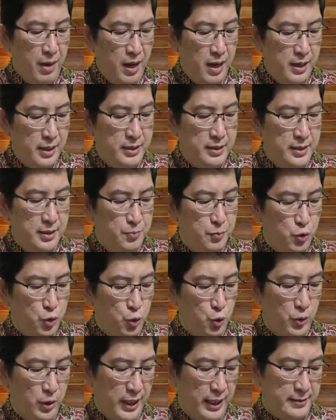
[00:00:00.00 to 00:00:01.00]
paling
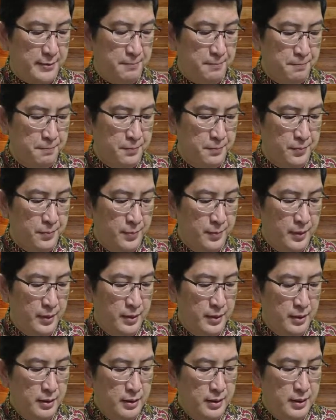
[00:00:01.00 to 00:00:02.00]
dibutuhkan."
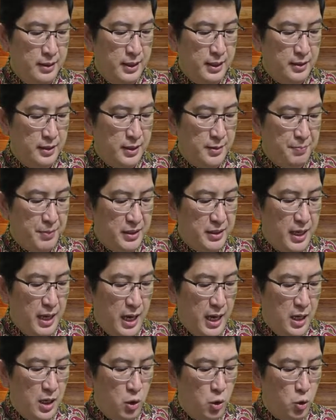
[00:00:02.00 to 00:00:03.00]
dan
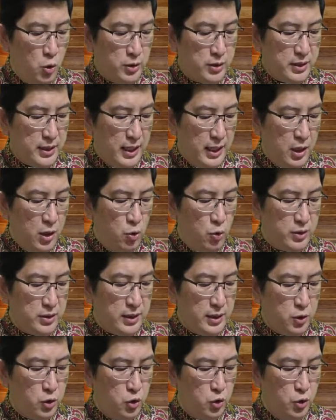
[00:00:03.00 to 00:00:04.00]
kepada
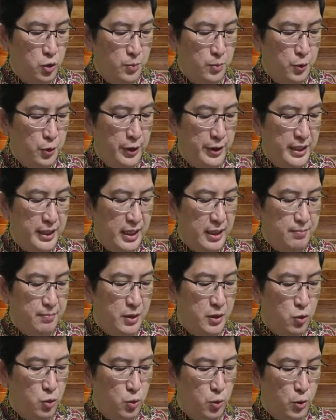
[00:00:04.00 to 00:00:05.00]
anggota-anggota tubuh yang
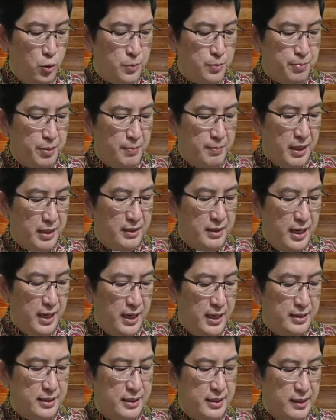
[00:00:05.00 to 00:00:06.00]
menurut
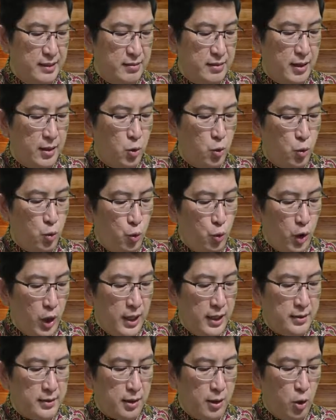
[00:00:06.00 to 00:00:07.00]
pemandangan kita
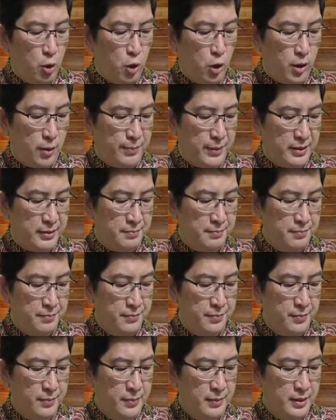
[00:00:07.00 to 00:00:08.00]
kurang terhormat,
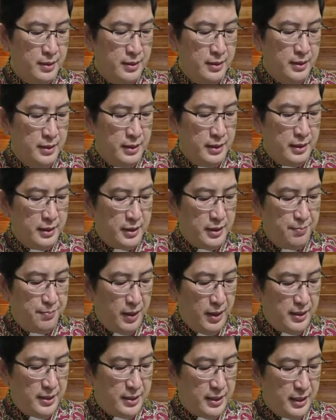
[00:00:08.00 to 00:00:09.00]
kita
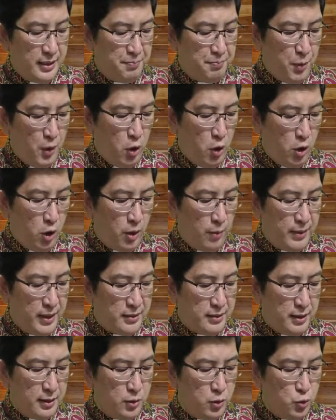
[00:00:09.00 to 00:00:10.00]
berikan
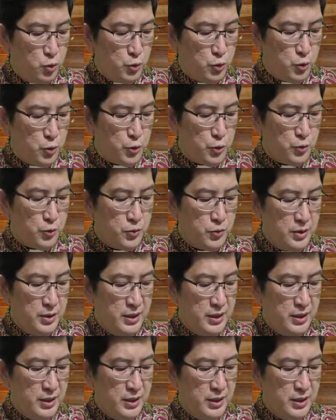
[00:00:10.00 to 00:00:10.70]
penghormatan khusus,